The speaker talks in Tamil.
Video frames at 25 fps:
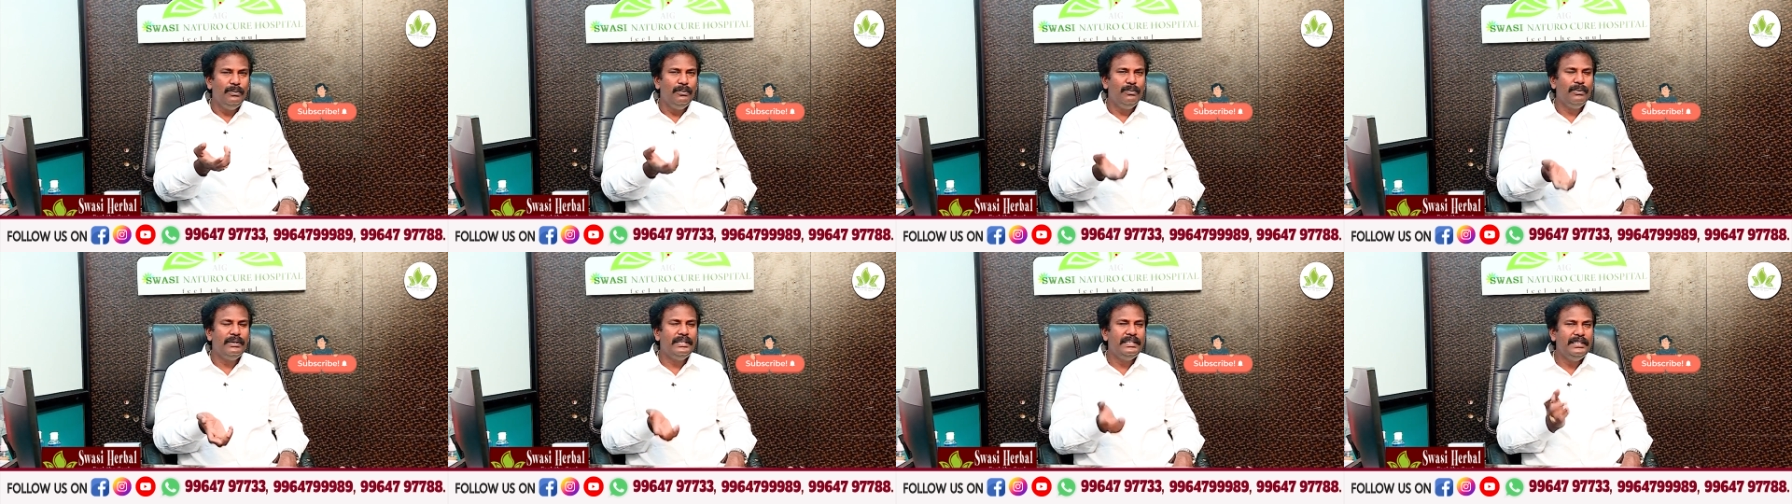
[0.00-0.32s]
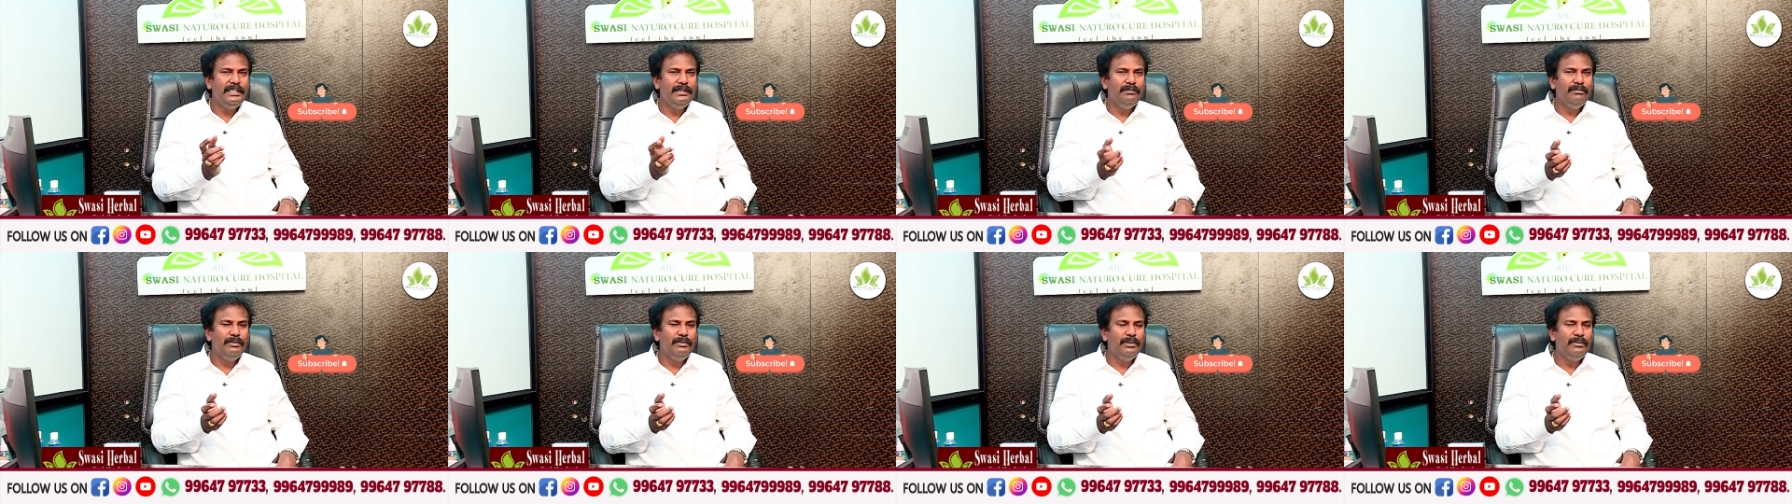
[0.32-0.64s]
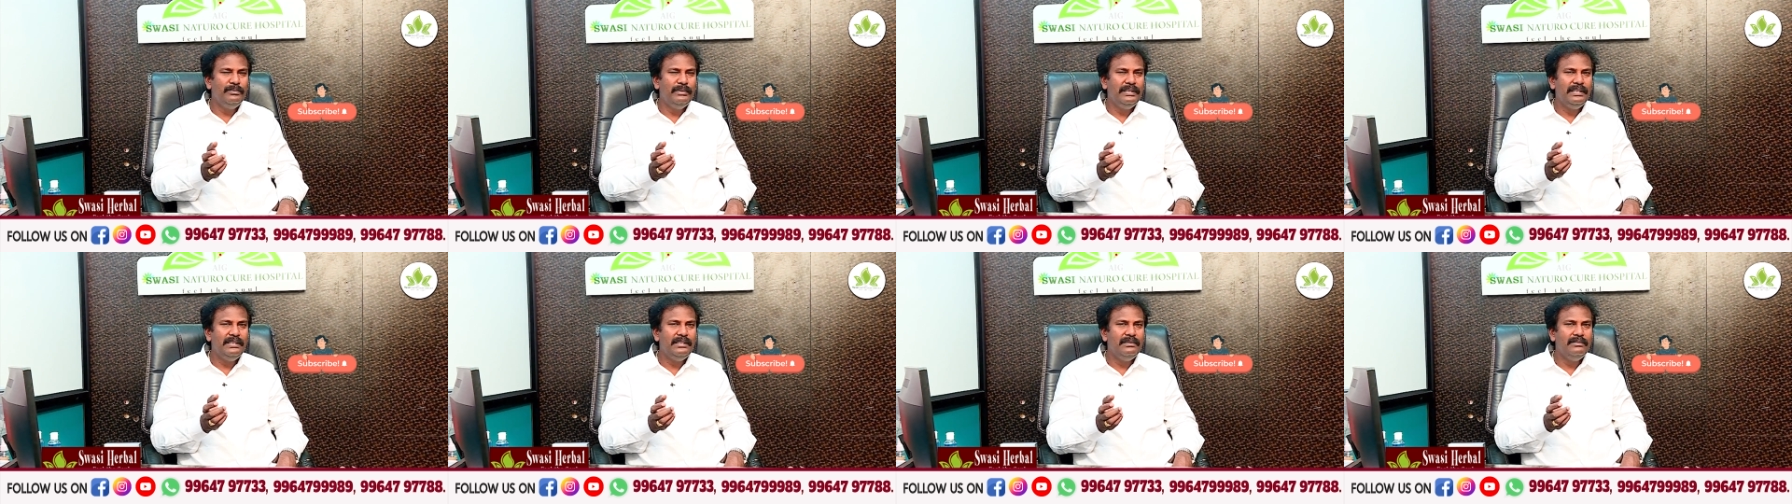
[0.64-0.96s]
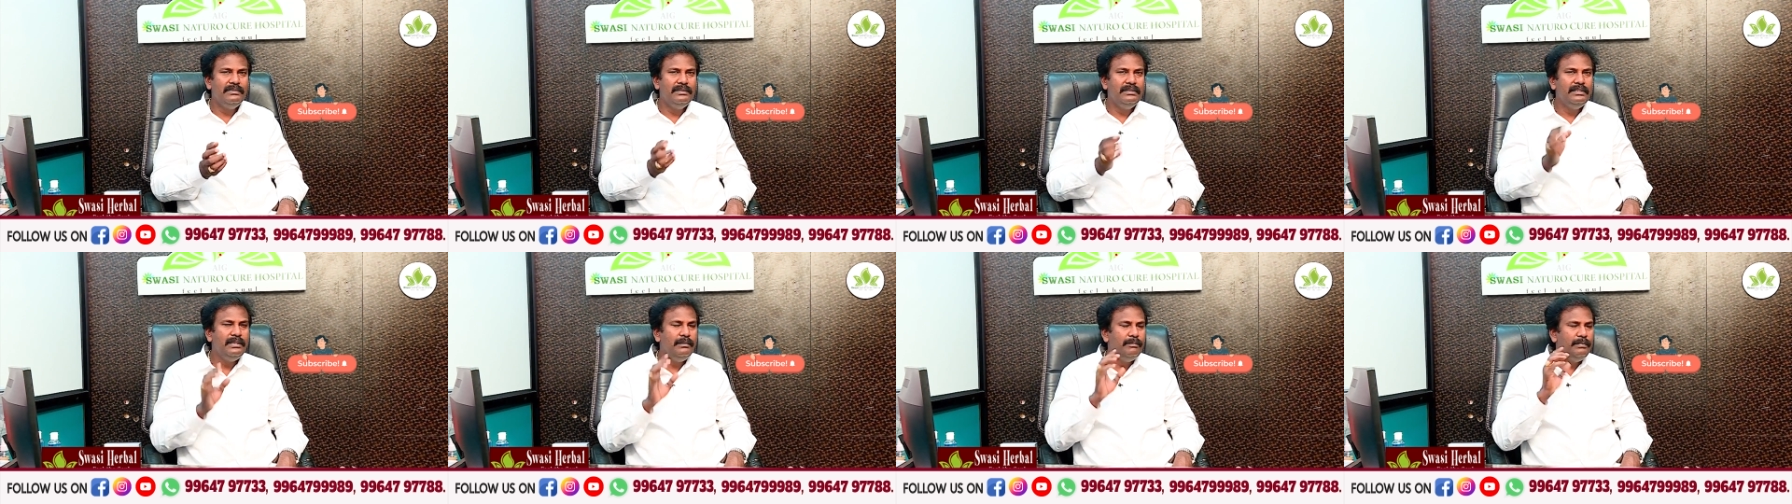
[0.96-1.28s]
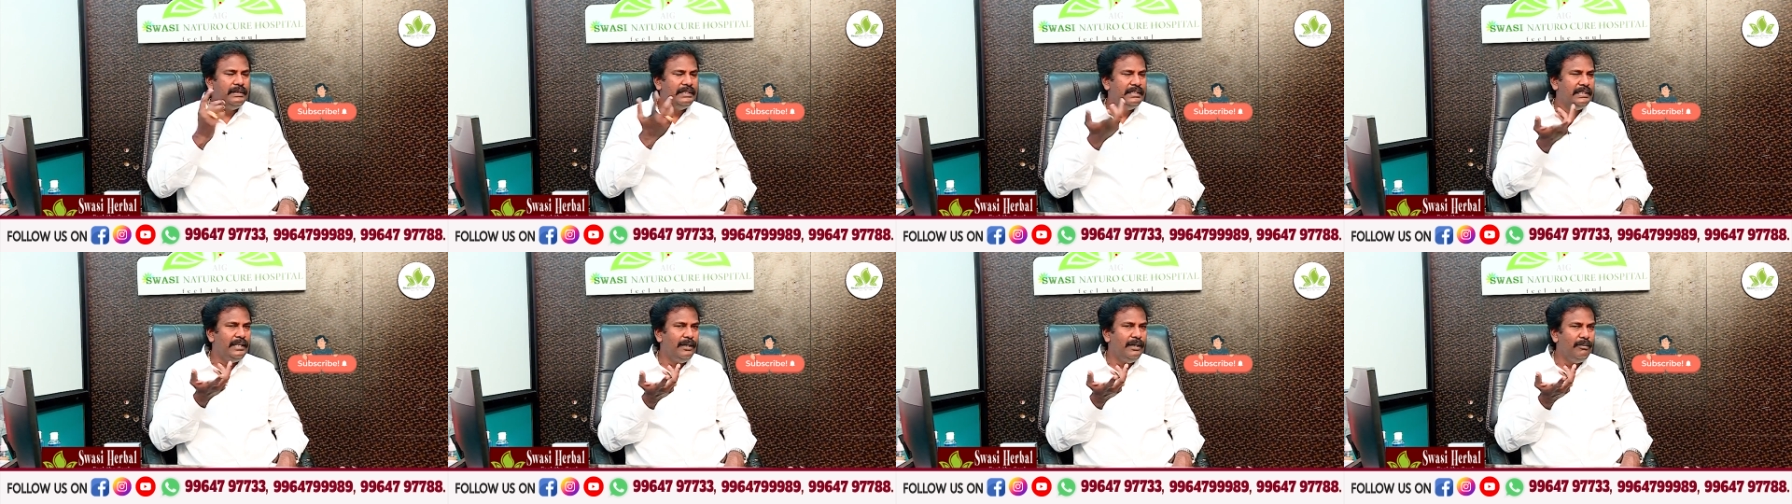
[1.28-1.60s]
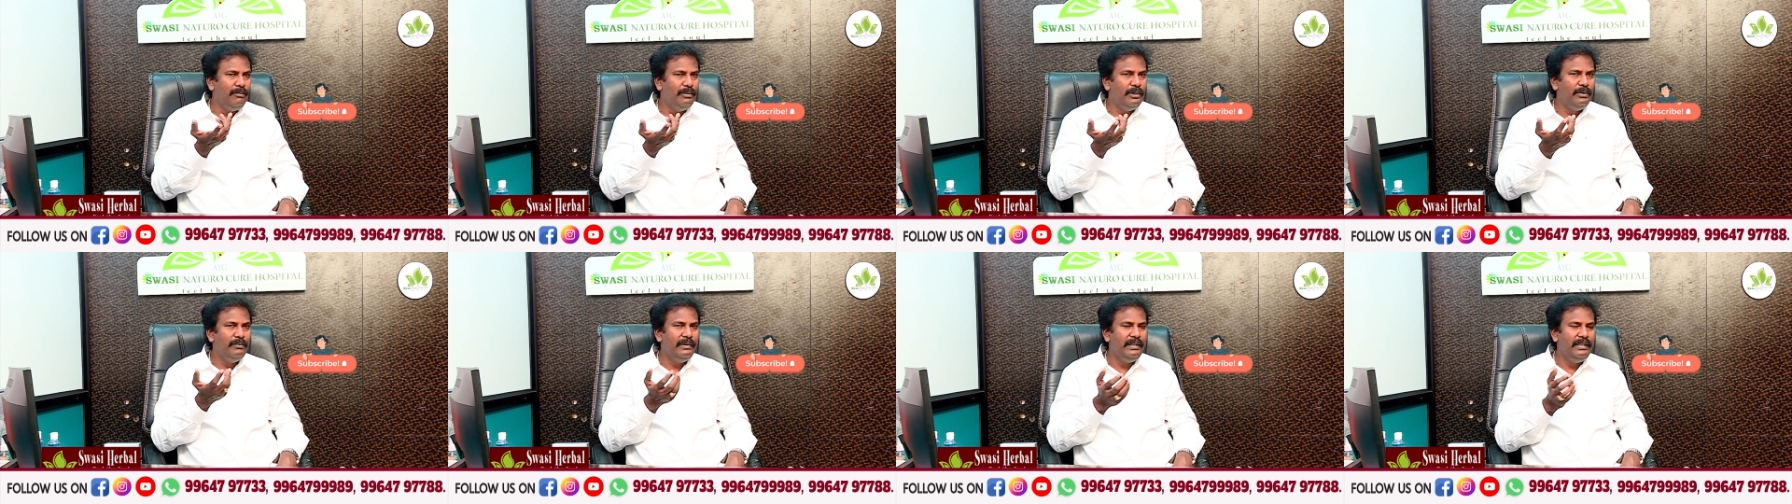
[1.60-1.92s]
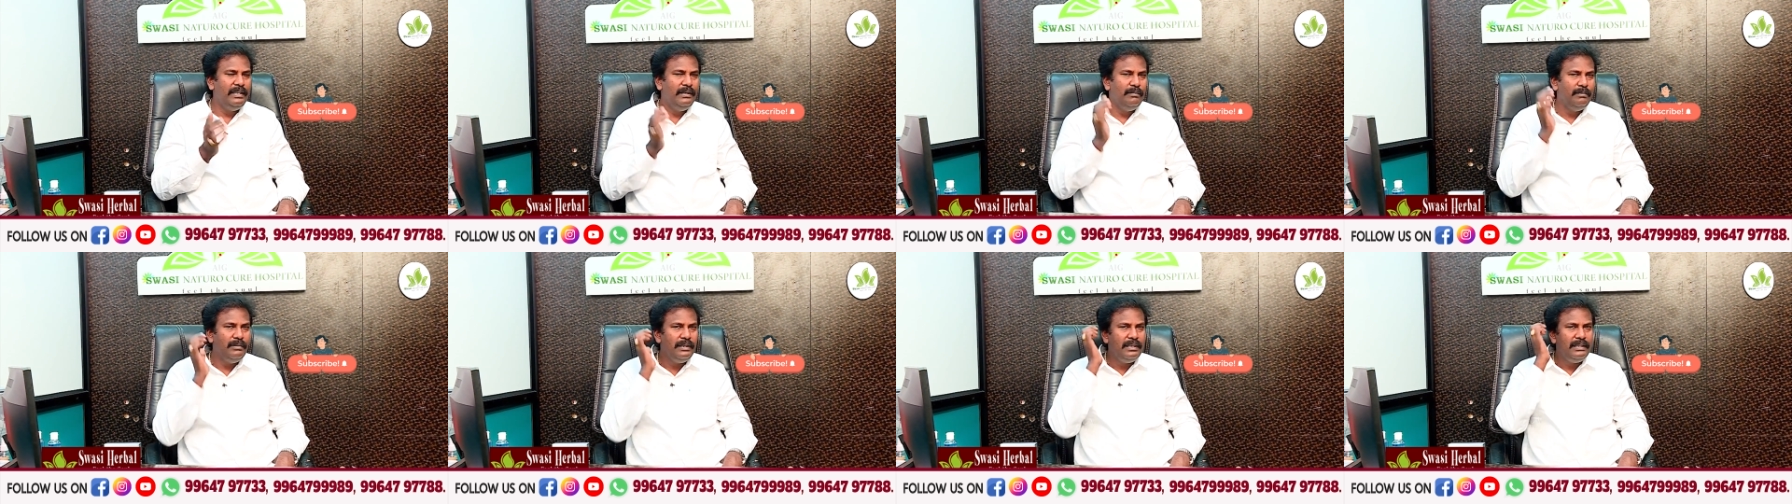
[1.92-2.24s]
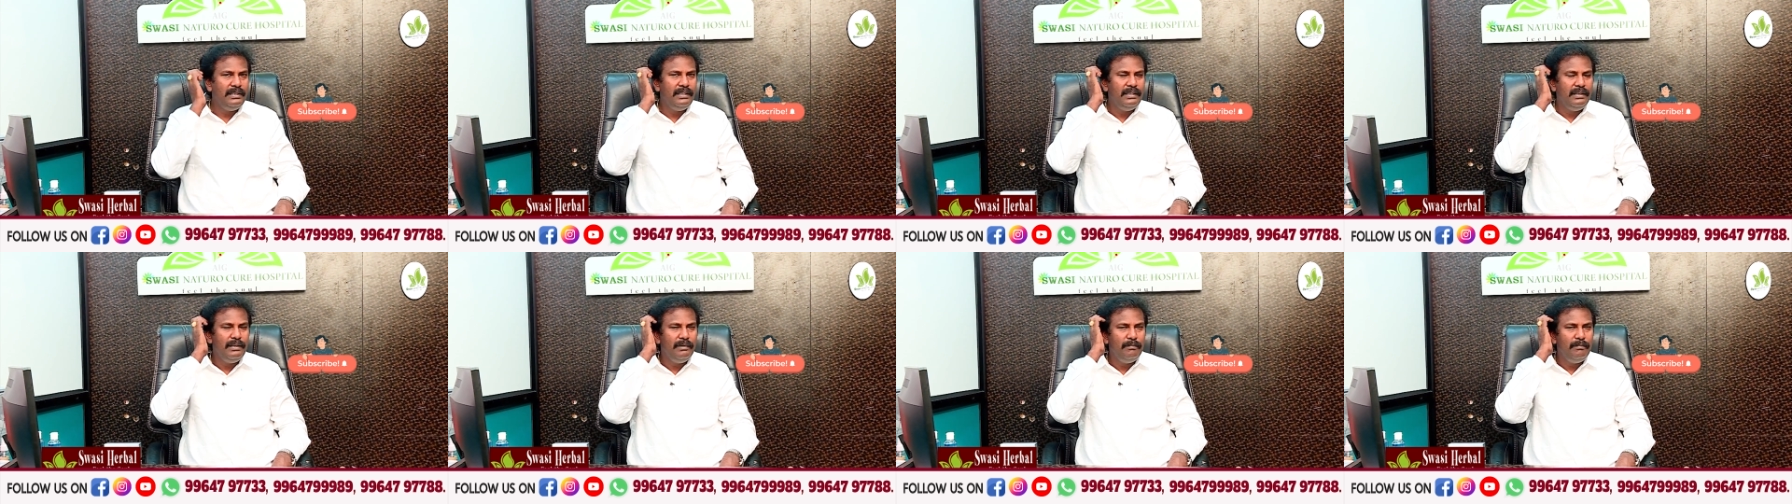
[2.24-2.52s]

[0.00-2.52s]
உடனே என்ன பண்ணுவீங்கன்னா வந்துட்டு அப்போ ஞாபகம் வரல அப்படின்னா